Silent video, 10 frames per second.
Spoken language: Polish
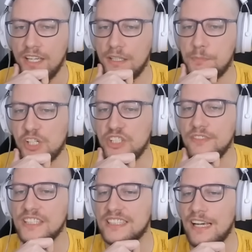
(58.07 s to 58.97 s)
I
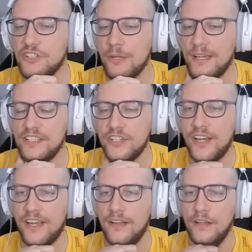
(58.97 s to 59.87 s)
przeciwnik zawsze
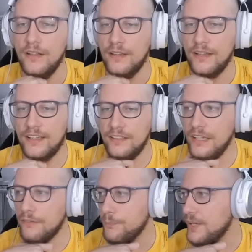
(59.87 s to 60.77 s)
będzie E,
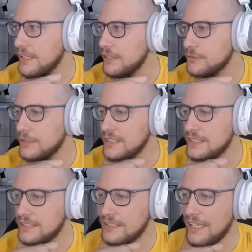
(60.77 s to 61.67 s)
nie wiem, po angielsku to
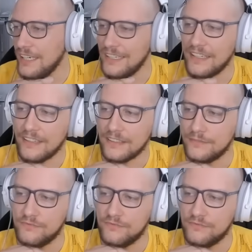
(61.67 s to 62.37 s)
jest struggling,